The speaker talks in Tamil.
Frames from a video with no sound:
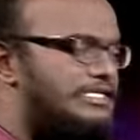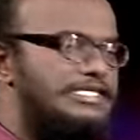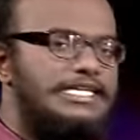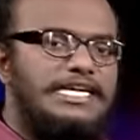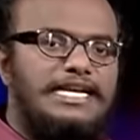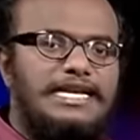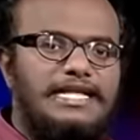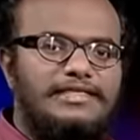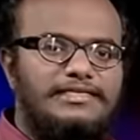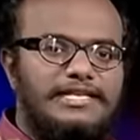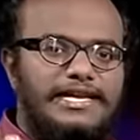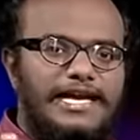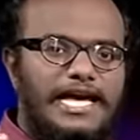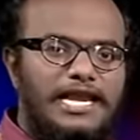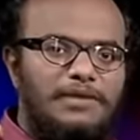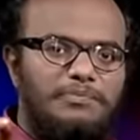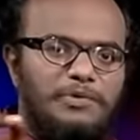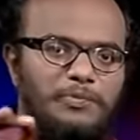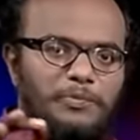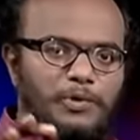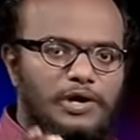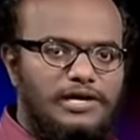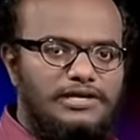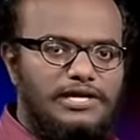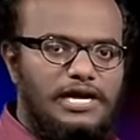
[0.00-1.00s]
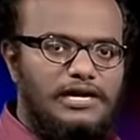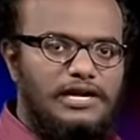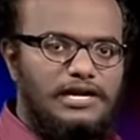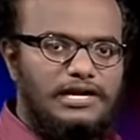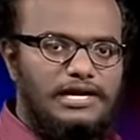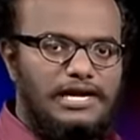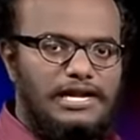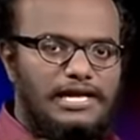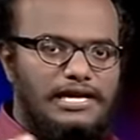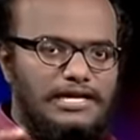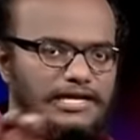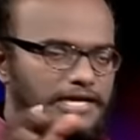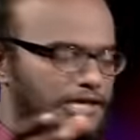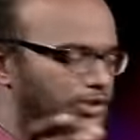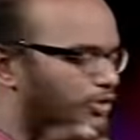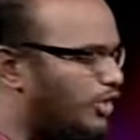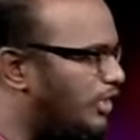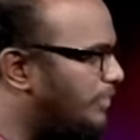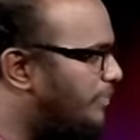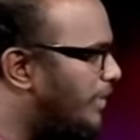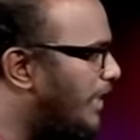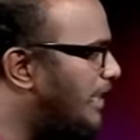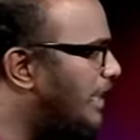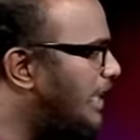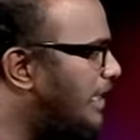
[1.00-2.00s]
சீன தயாரிப்பு பொருட்கள் இருக்குல்ல
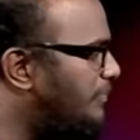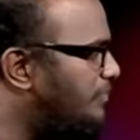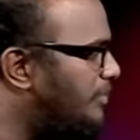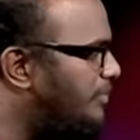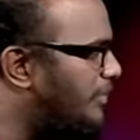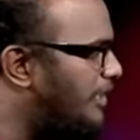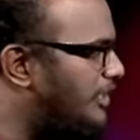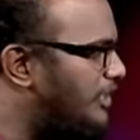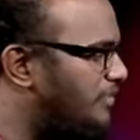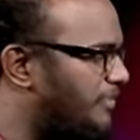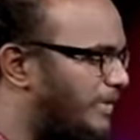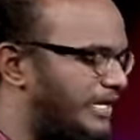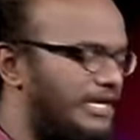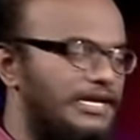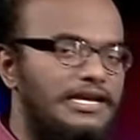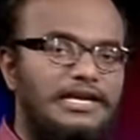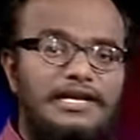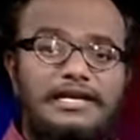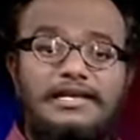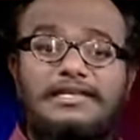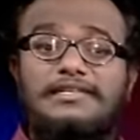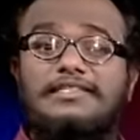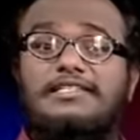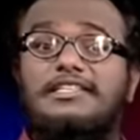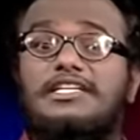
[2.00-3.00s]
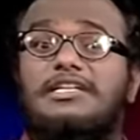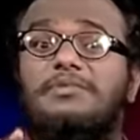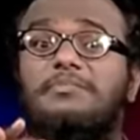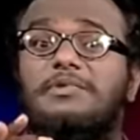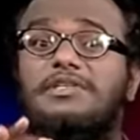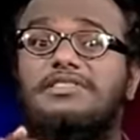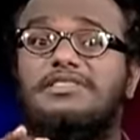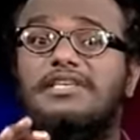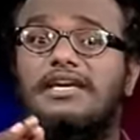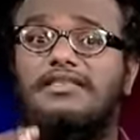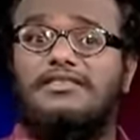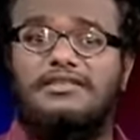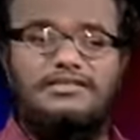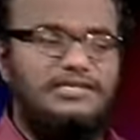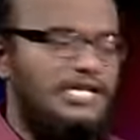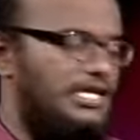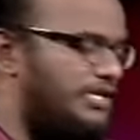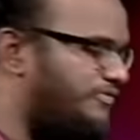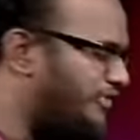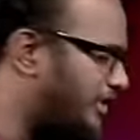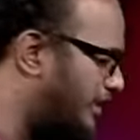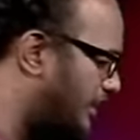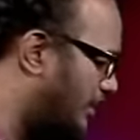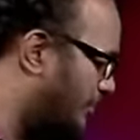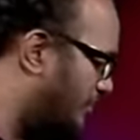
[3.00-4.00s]
இதோட பங்களிப்பு மட்டுமே இருபத்தைந்து
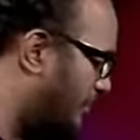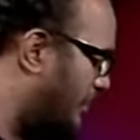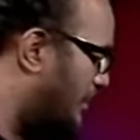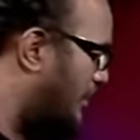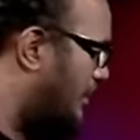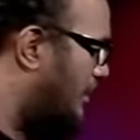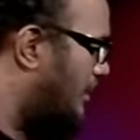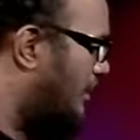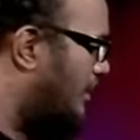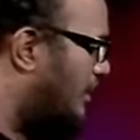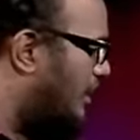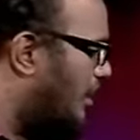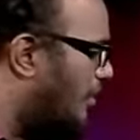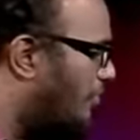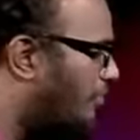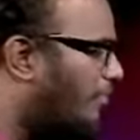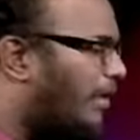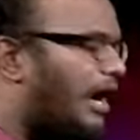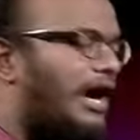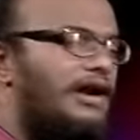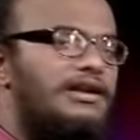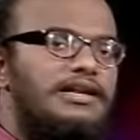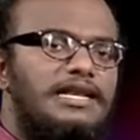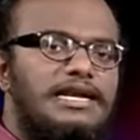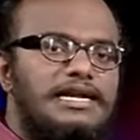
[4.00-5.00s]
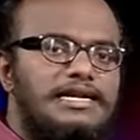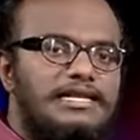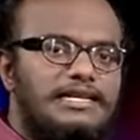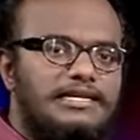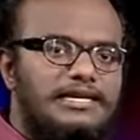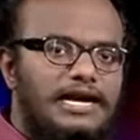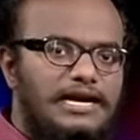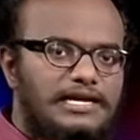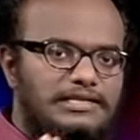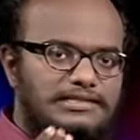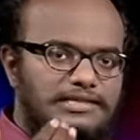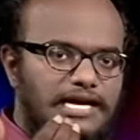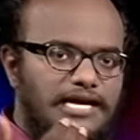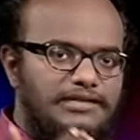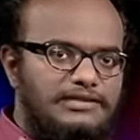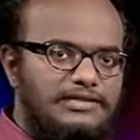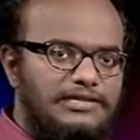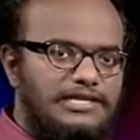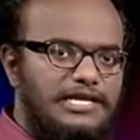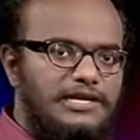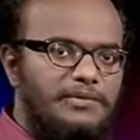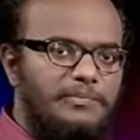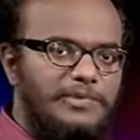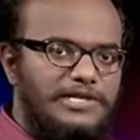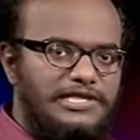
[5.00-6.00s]
சதவிகிதம் மாற்றீட்டிற்கான
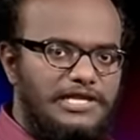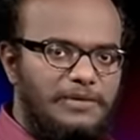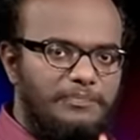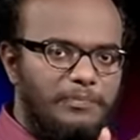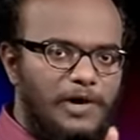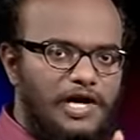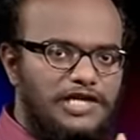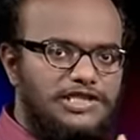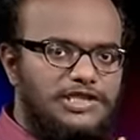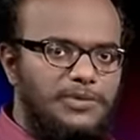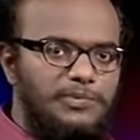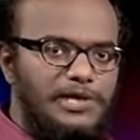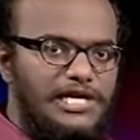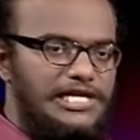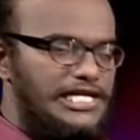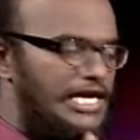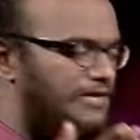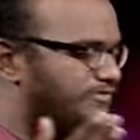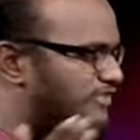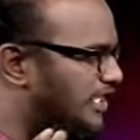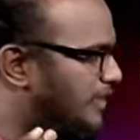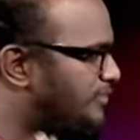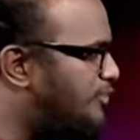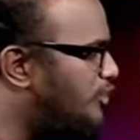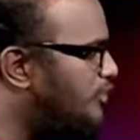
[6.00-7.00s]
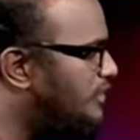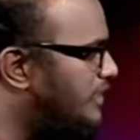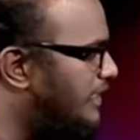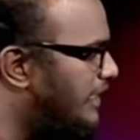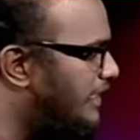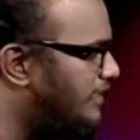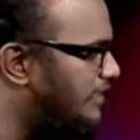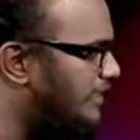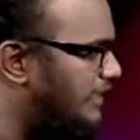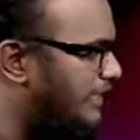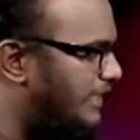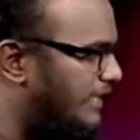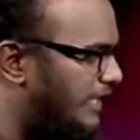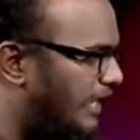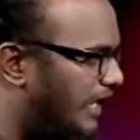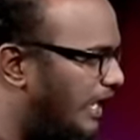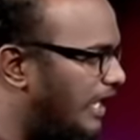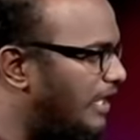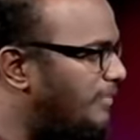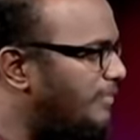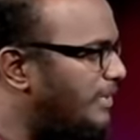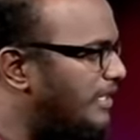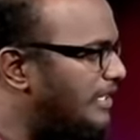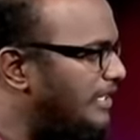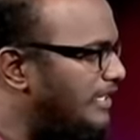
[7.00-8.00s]
சாத்தியம் இந்த பாசிபிலிட்டி ஆஃப் சப்ஸ்டியூஷன் எடுத்துக்கிட்டிங்கன்னா
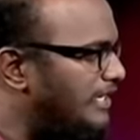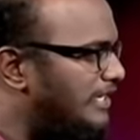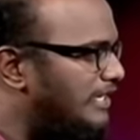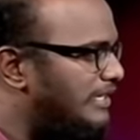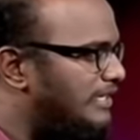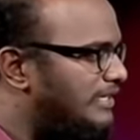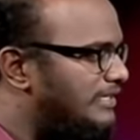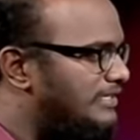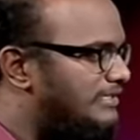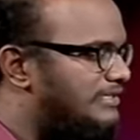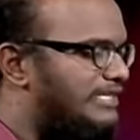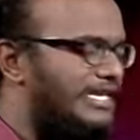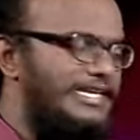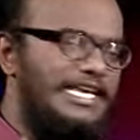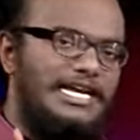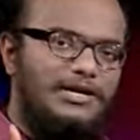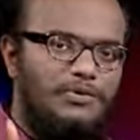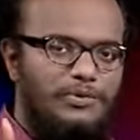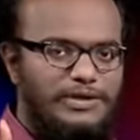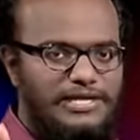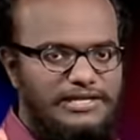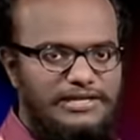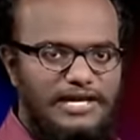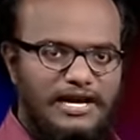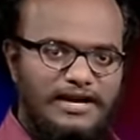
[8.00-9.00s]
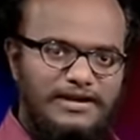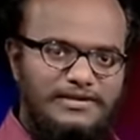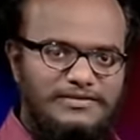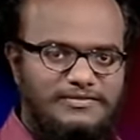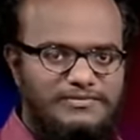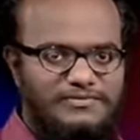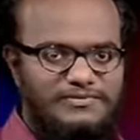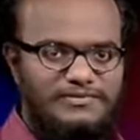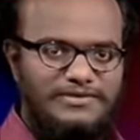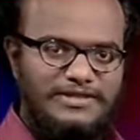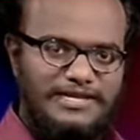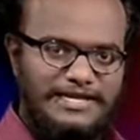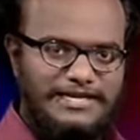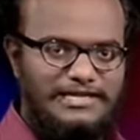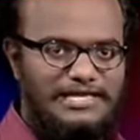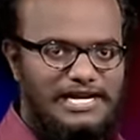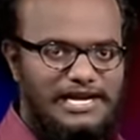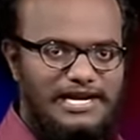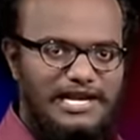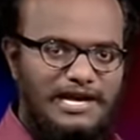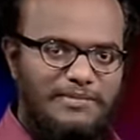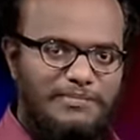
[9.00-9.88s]
செய்யக்கூடியதான் இதில்